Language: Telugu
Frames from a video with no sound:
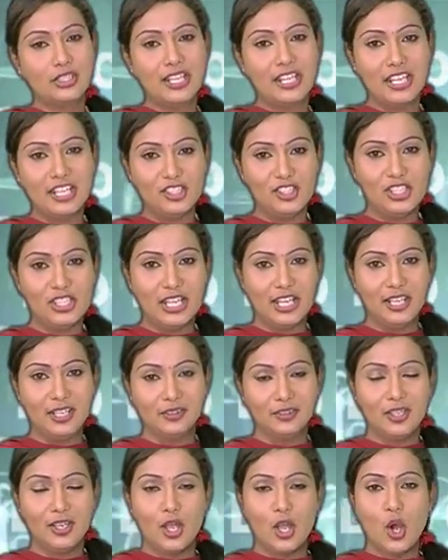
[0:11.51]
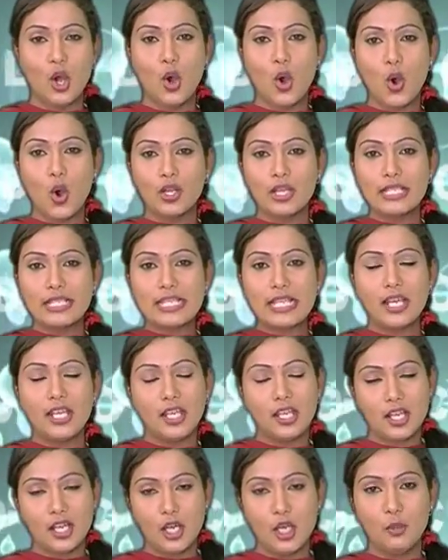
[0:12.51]
డాక్టర్ ఎన్జీఆర్
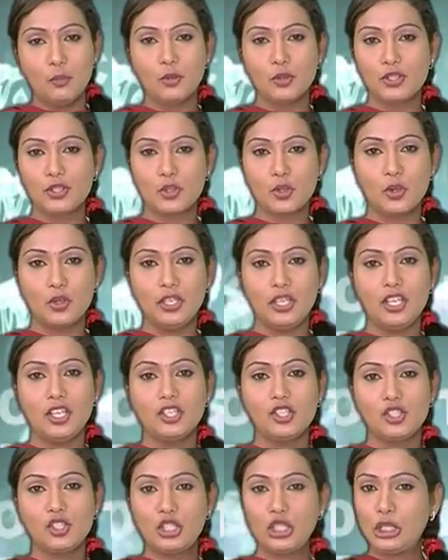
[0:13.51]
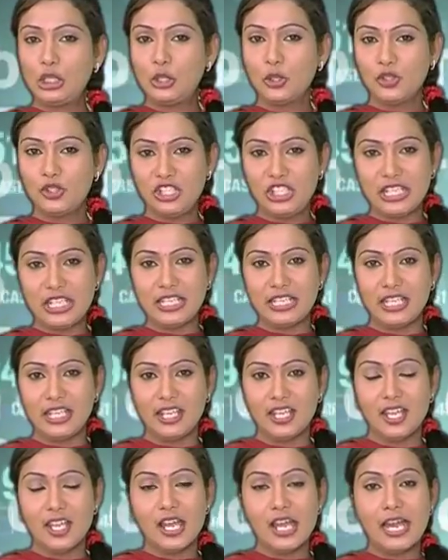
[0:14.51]
ఒక్కసారి కళ్ళు మూసుకోండి చుట్టూ చీకటే
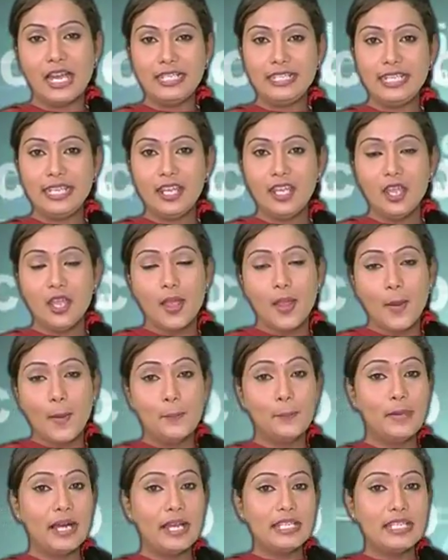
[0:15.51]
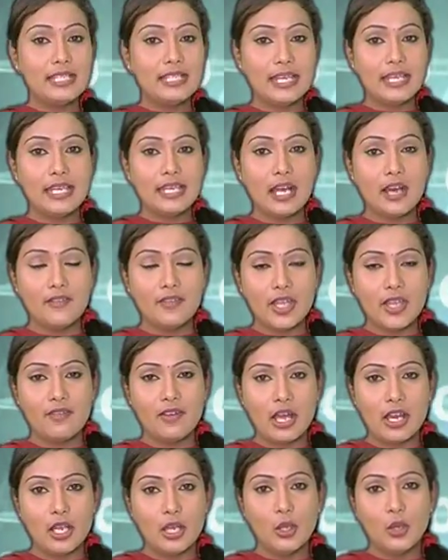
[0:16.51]
అంటే మన శరీర
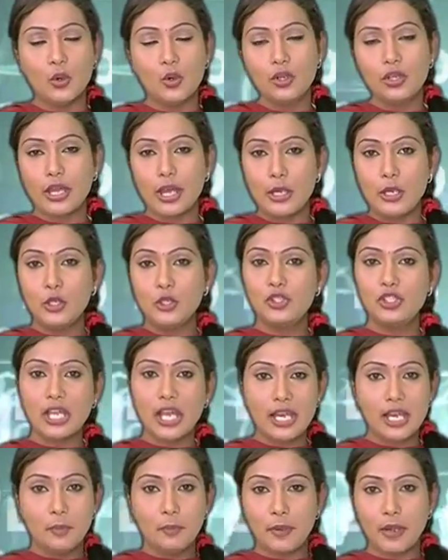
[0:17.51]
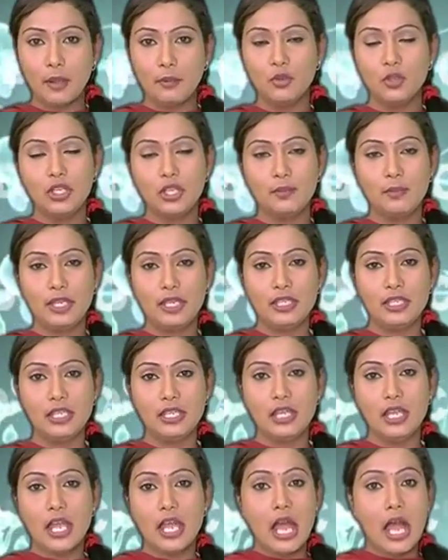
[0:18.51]
అవయవాలలో కన్ను చాలా ప్రాముఖ్యమైనది
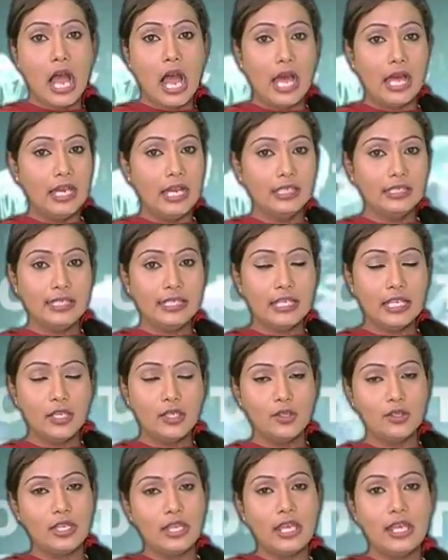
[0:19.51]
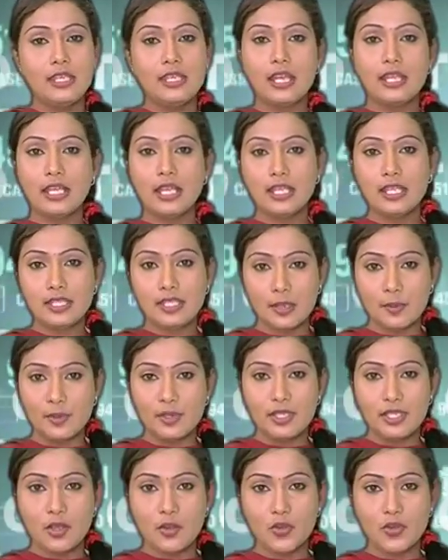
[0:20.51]
అలాంటి కన్నుకి ఏదైనా
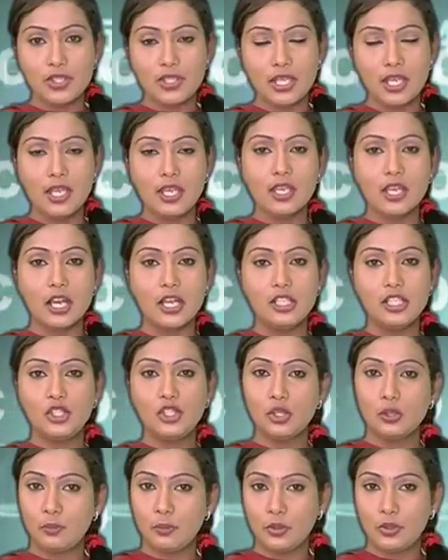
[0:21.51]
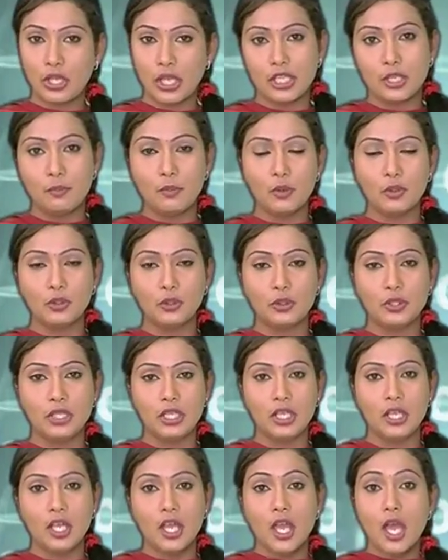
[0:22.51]
సమస్య వస్తే కంటి చూపు
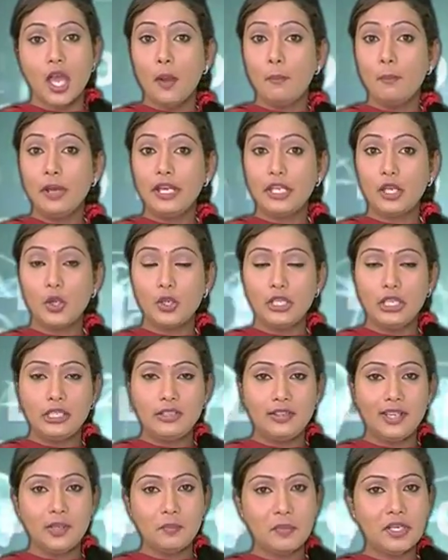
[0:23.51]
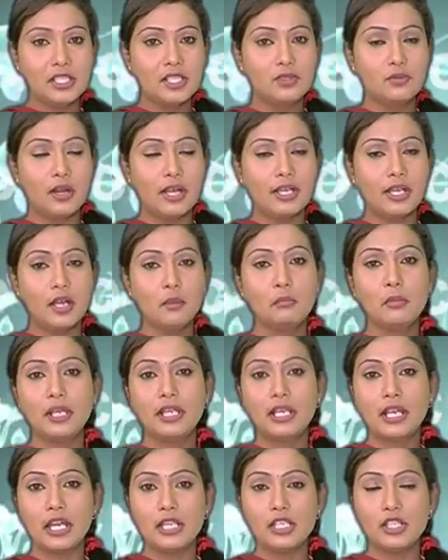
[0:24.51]
తగ్గిపోతుంది మరి కొన్ని ట్రీట్మెంట్స్ ద్వారా
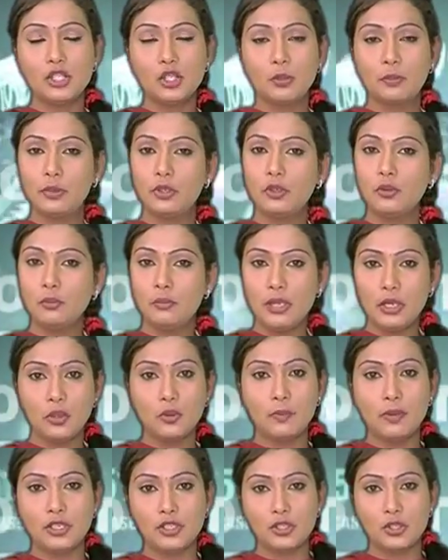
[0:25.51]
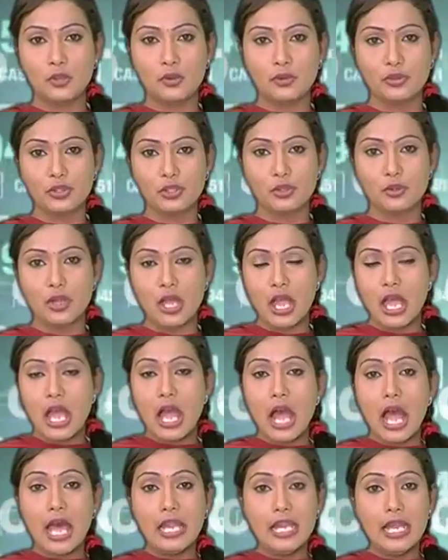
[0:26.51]
మన కంటి చూపును మెరుగుపరచుకోవచ్చు
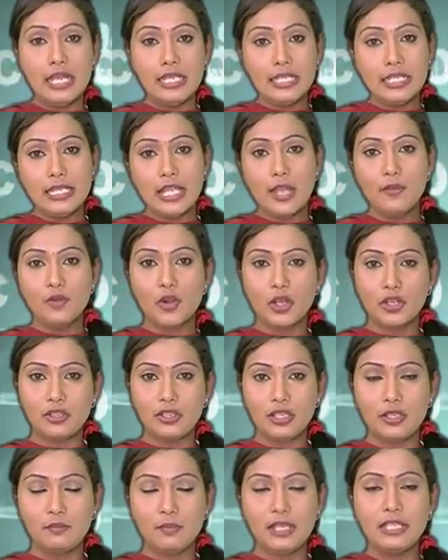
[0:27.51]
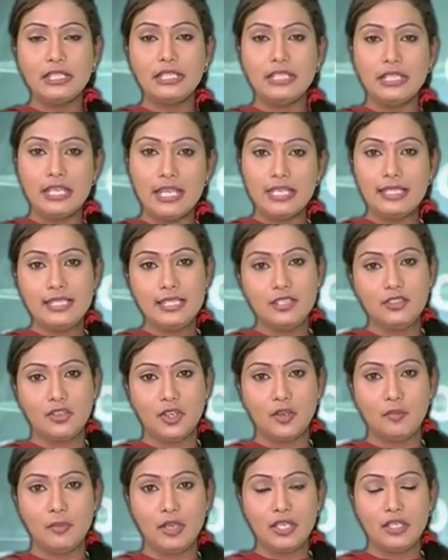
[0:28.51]
అలాంటిదే ఒక ట్రీట్మెంట్ లేసీ
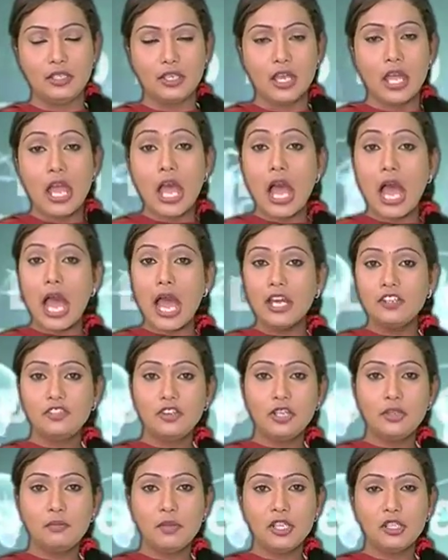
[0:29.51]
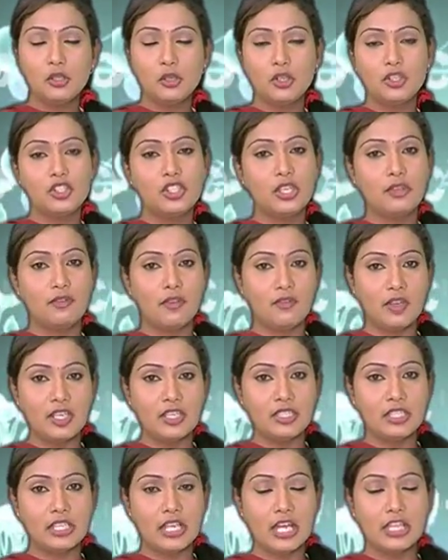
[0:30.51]
ట్రీట్మెంట్ ఆ ట్రీట్మెంట్ గురించి
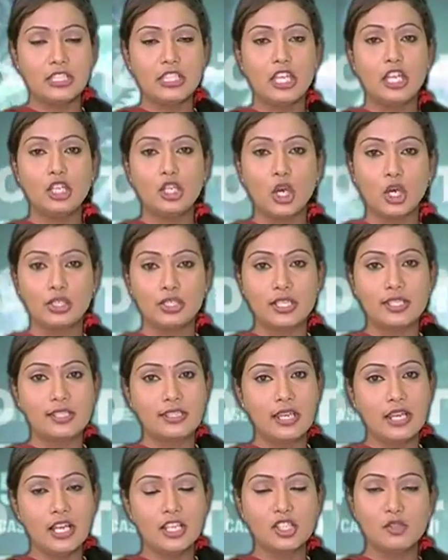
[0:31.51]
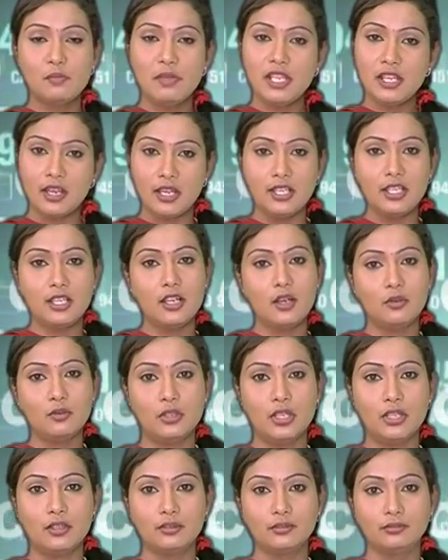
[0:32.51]
వివరించడానికి డాక్టర్ శ్రీలక్ష్మి రెడీగా
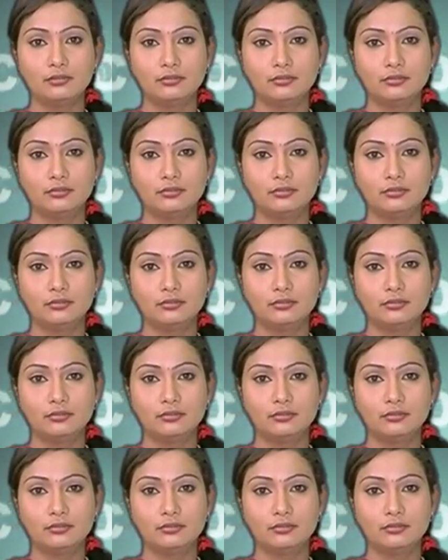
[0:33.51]
ఉన్నారు